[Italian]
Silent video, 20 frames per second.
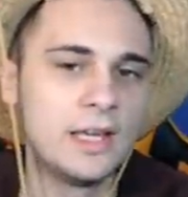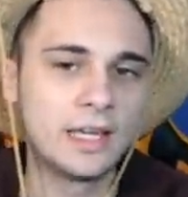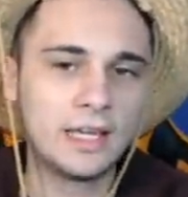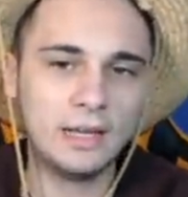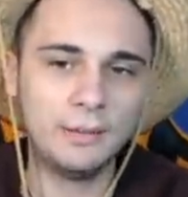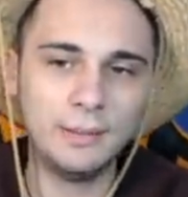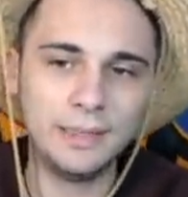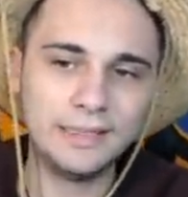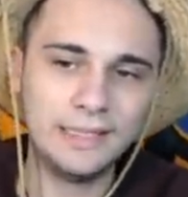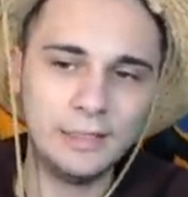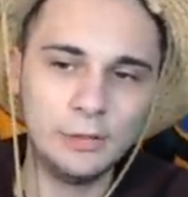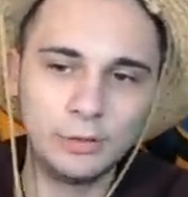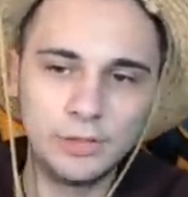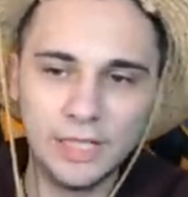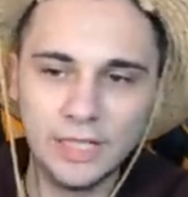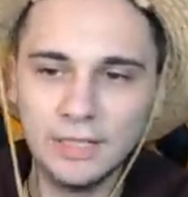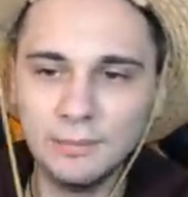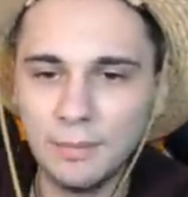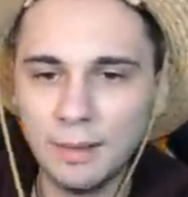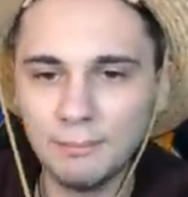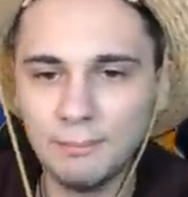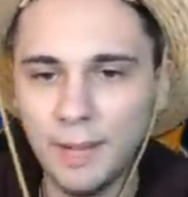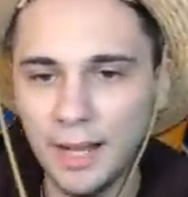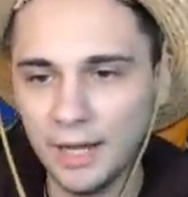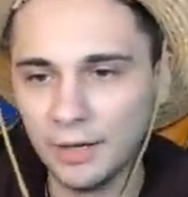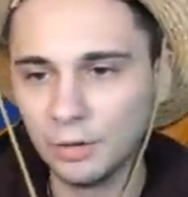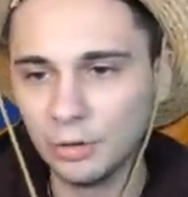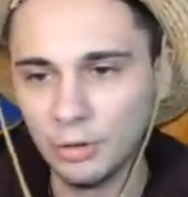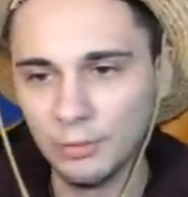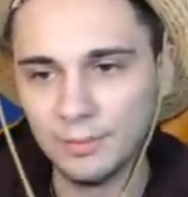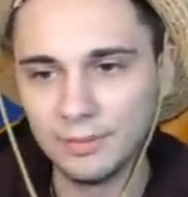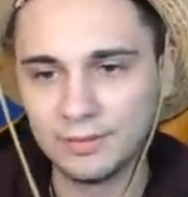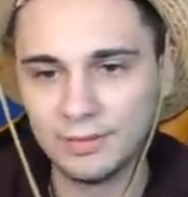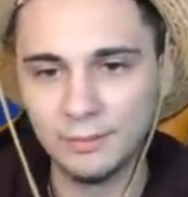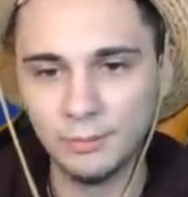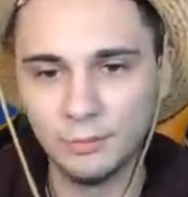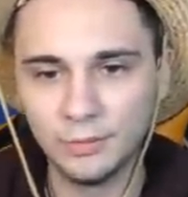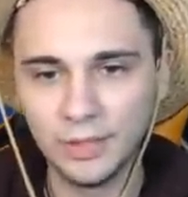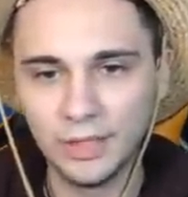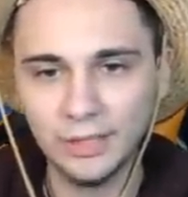Chiaramente li ottieni man mano, come
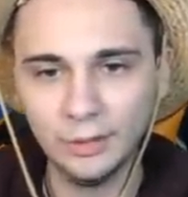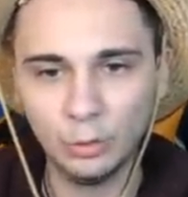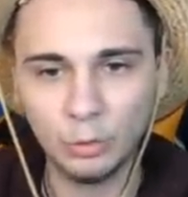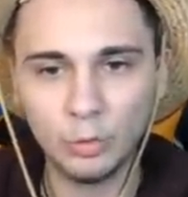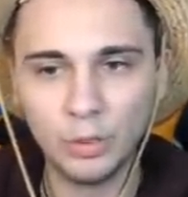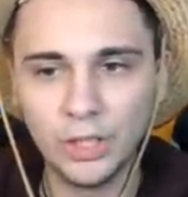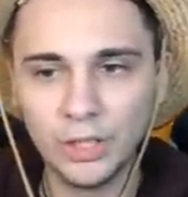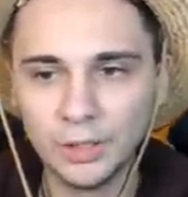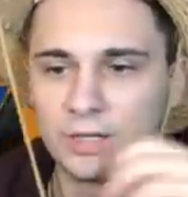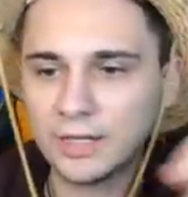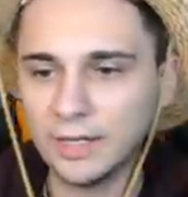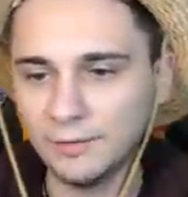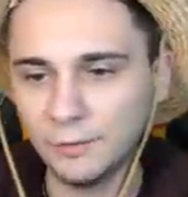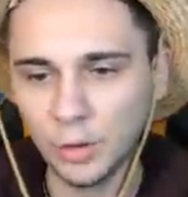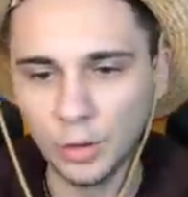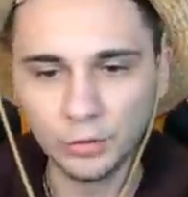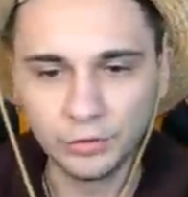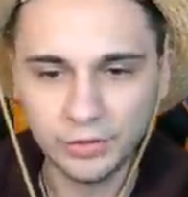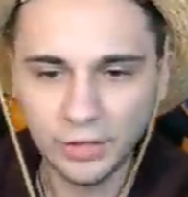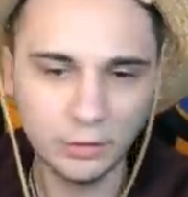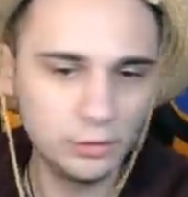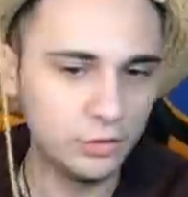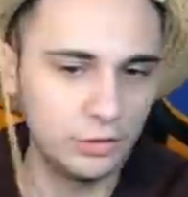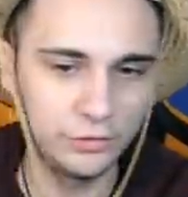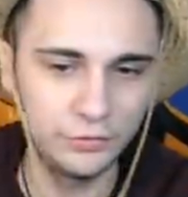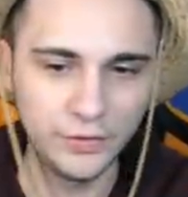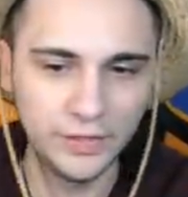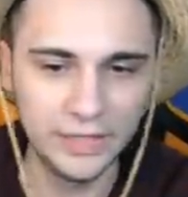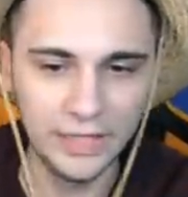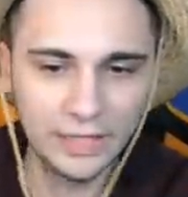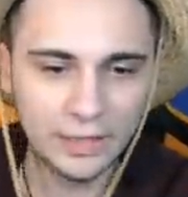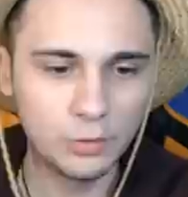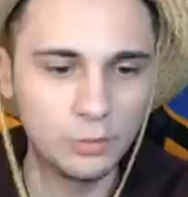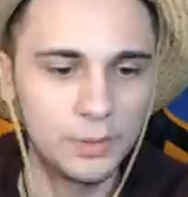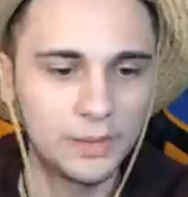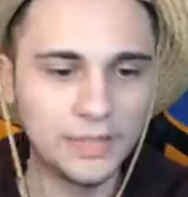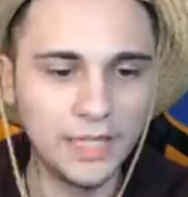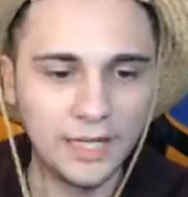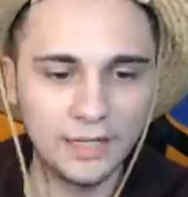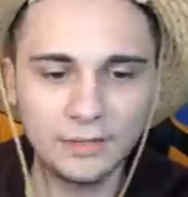stiamo vedendo qui. Cavolo, ho un sacco di sfide da
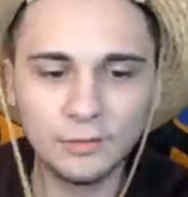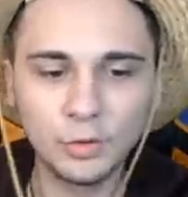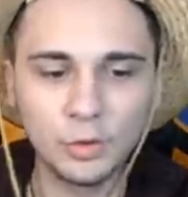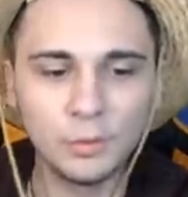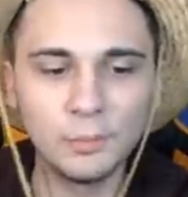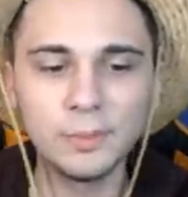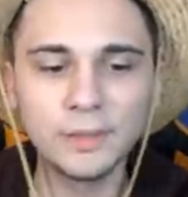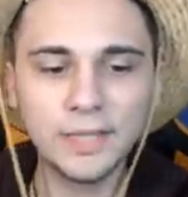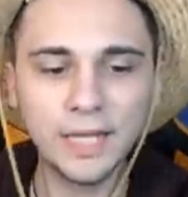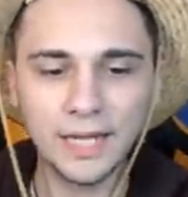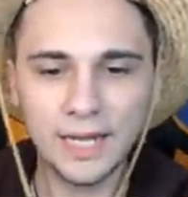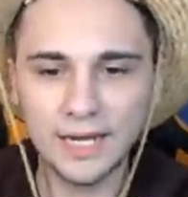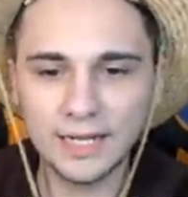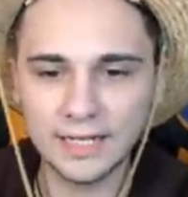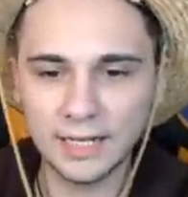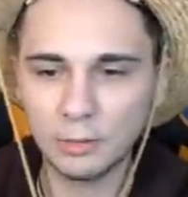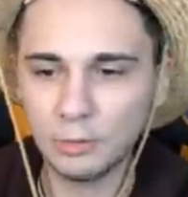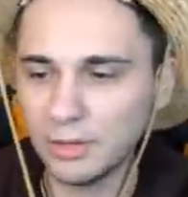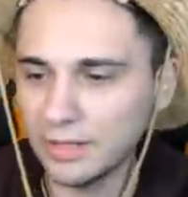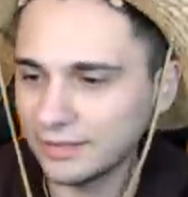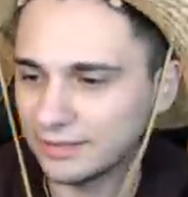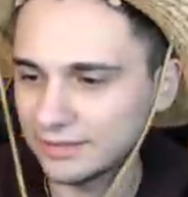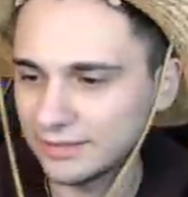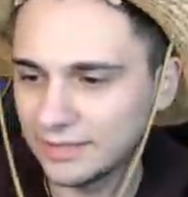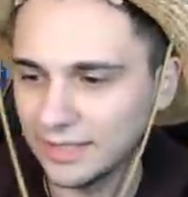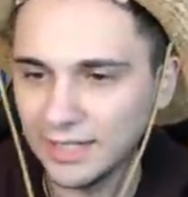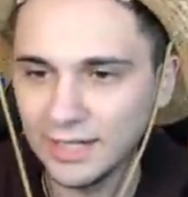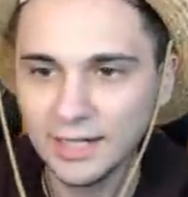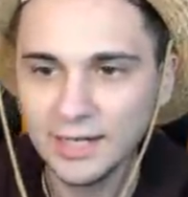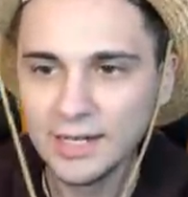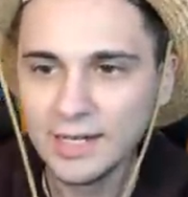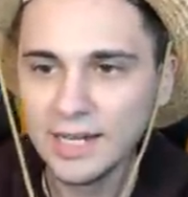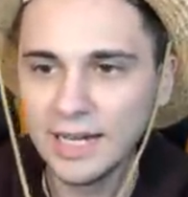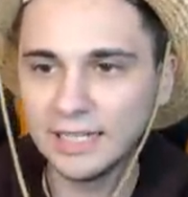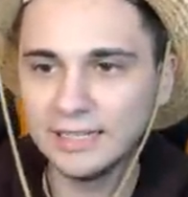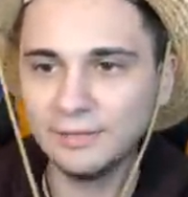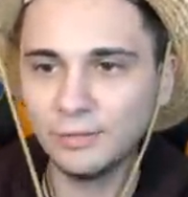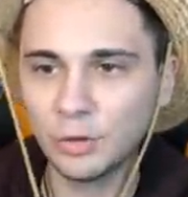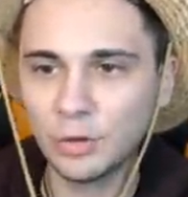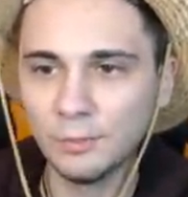completare. Devo completare anche queste
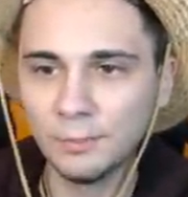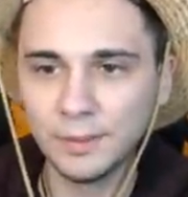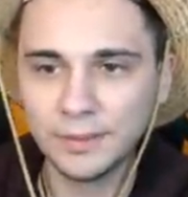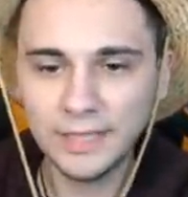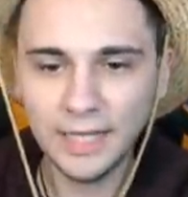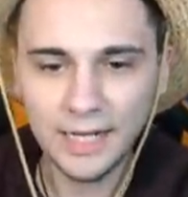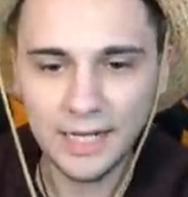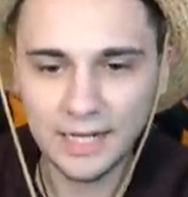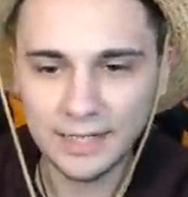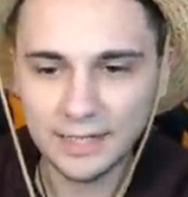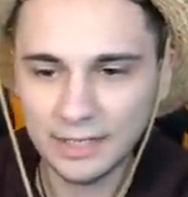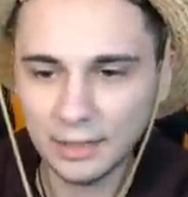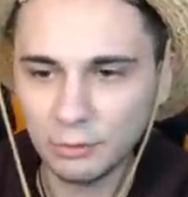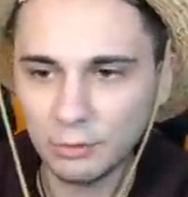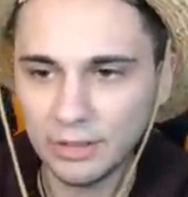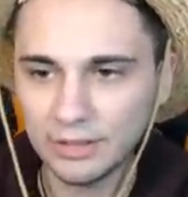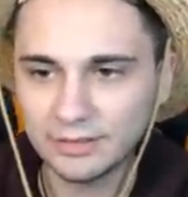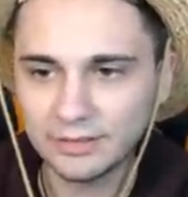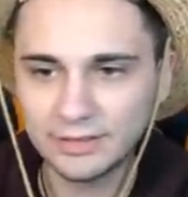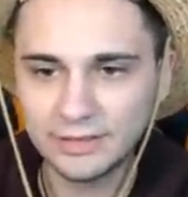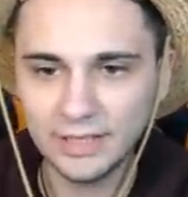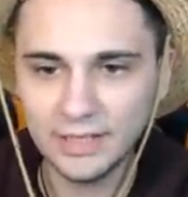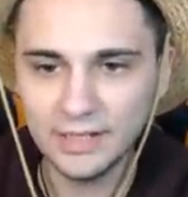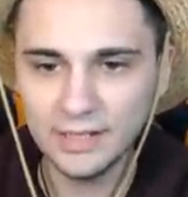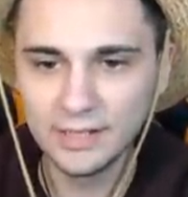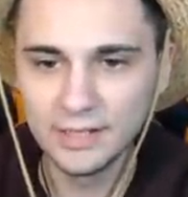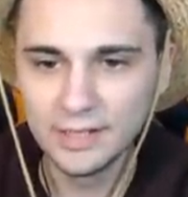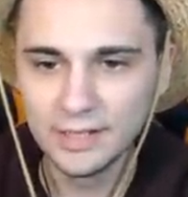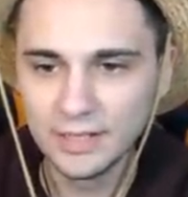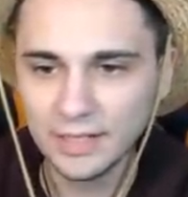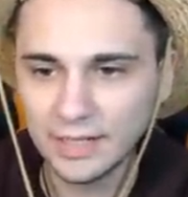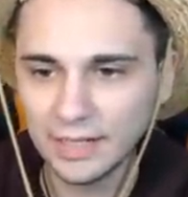e devo completare anche queste.